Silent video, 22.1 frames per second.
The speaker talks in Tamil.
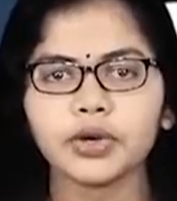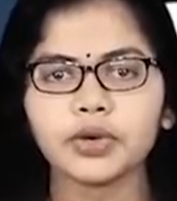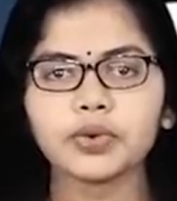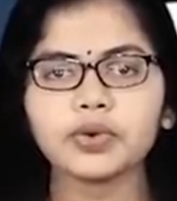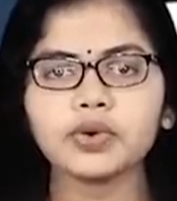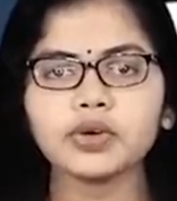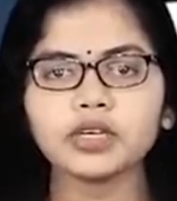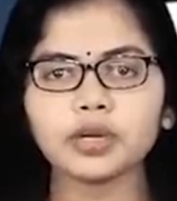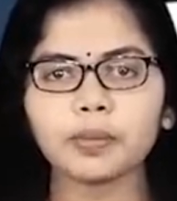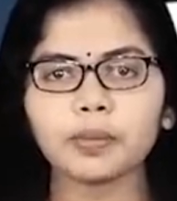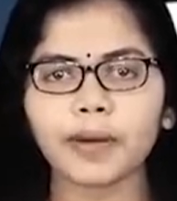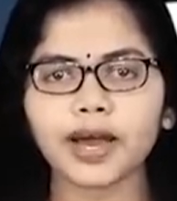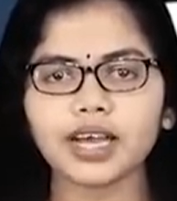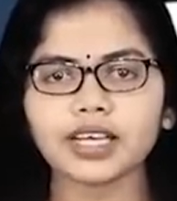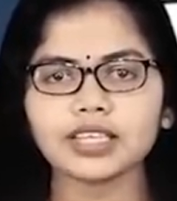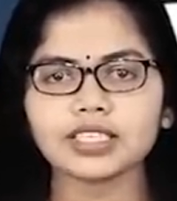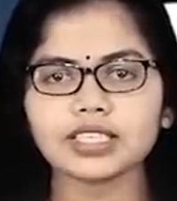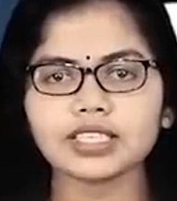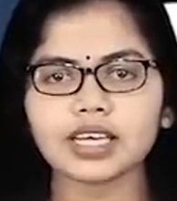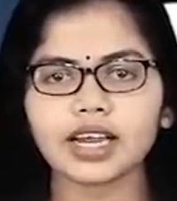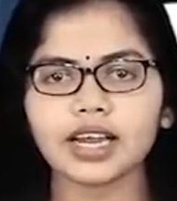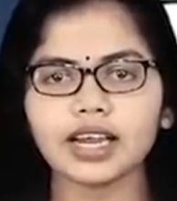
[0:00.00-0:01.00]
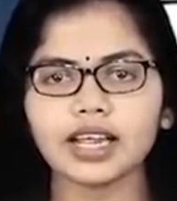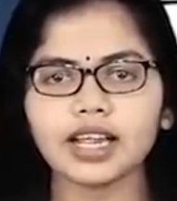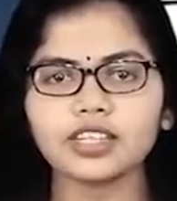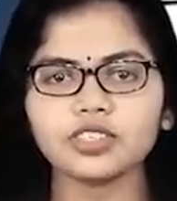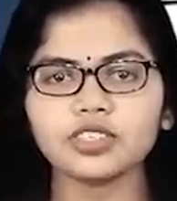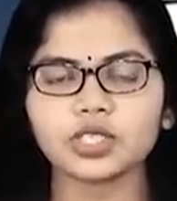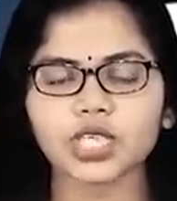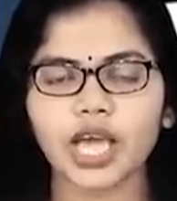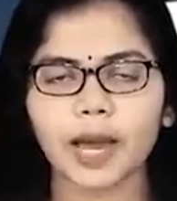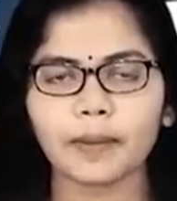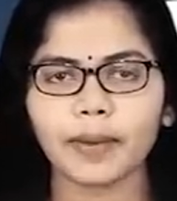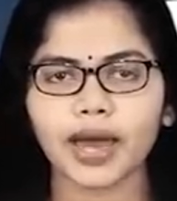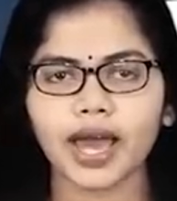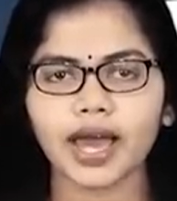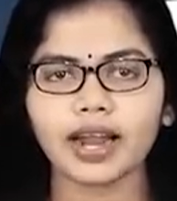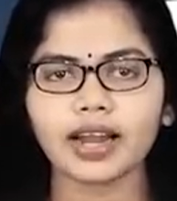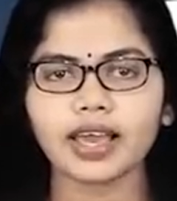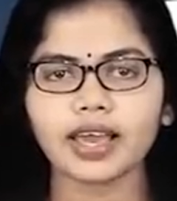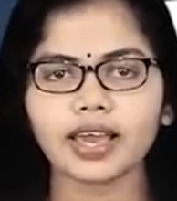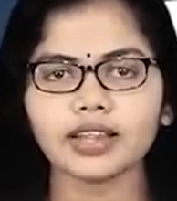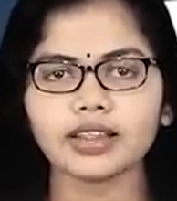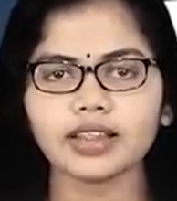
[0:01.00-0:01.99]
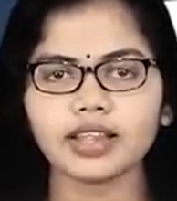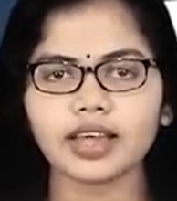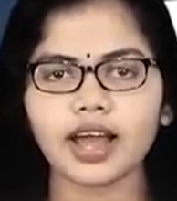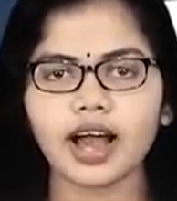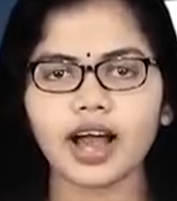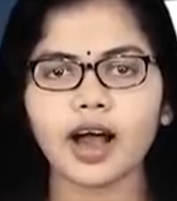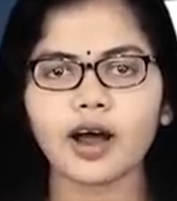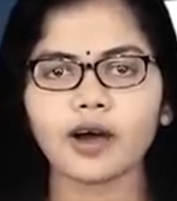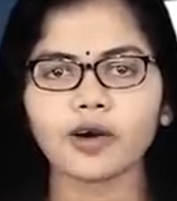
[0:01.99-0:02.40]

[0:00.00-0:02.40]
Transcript: கூட்டு பயிற்சிகளில் ஜப்பான் இந்தியா